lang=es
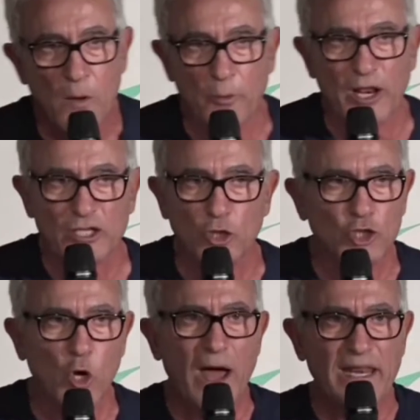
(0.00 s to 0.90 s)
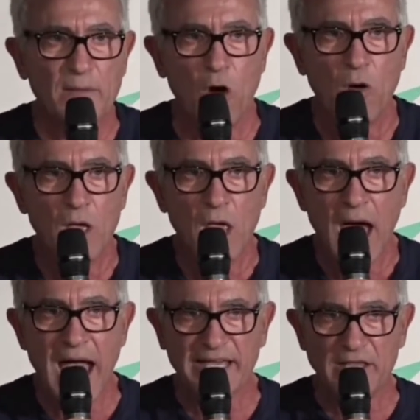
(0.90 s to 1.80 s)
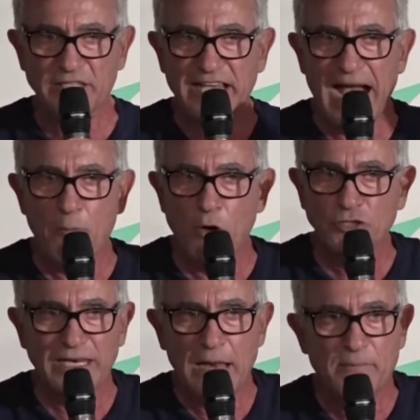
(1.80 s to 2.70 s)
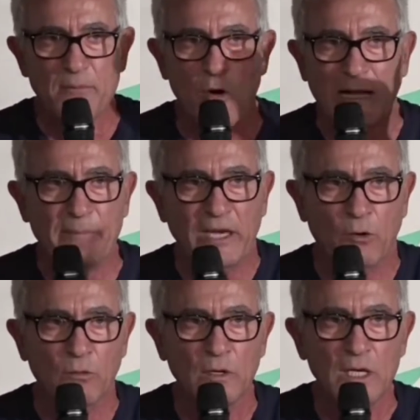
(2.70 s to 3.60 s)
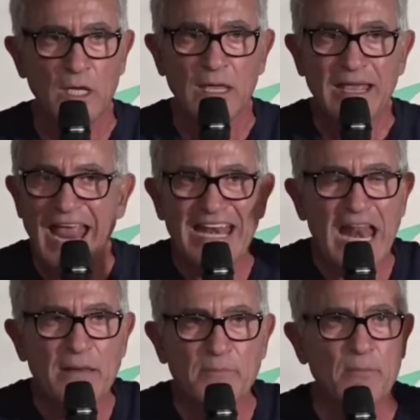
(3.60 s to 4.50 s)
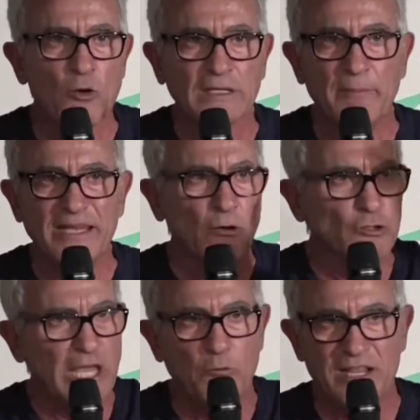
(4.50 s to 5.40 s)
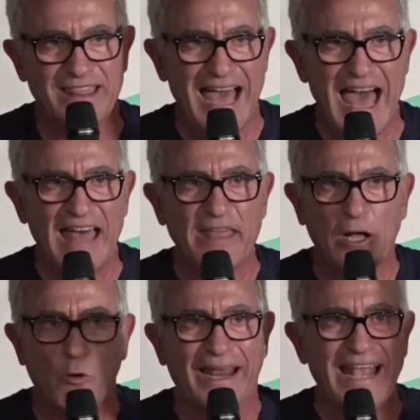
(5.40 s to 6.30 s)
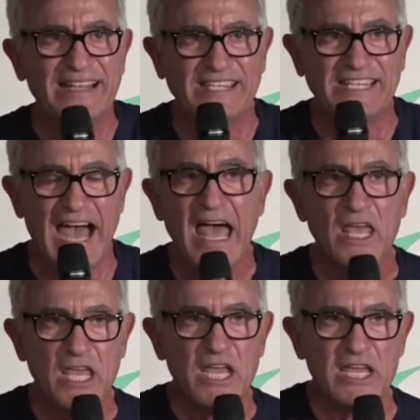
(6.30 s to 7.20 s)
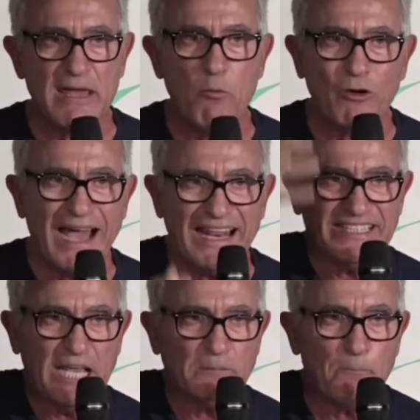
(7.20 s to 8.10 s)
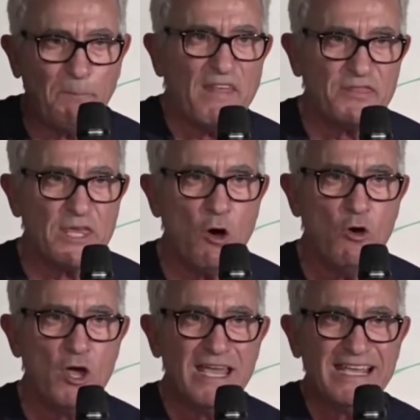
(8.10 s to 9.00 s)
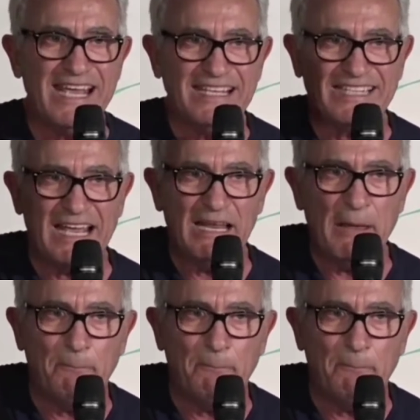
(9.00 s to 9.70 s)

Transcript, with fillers: Por eso yo animo a que sigamos en el mismo camino en el mismo camino de unidad, de coherencia y de buscar ese espacio y ese